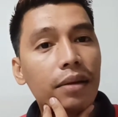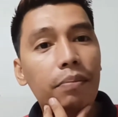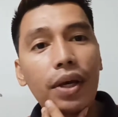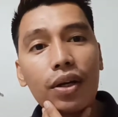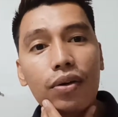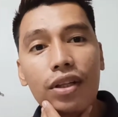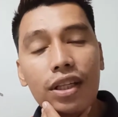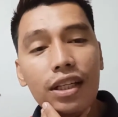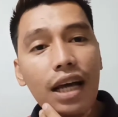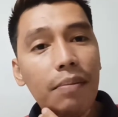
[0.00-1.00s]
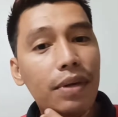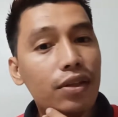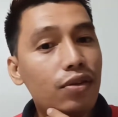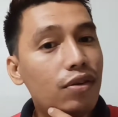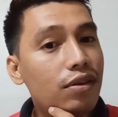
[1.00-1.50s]
Pero, hindi
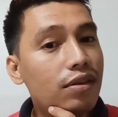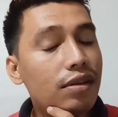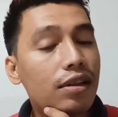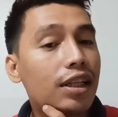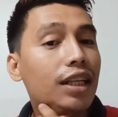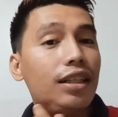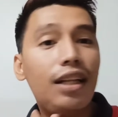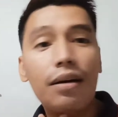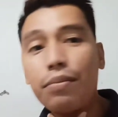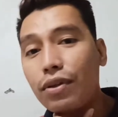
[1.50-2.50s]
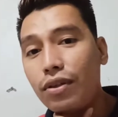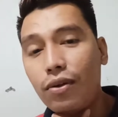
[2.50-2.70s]
dapat dun natatapos.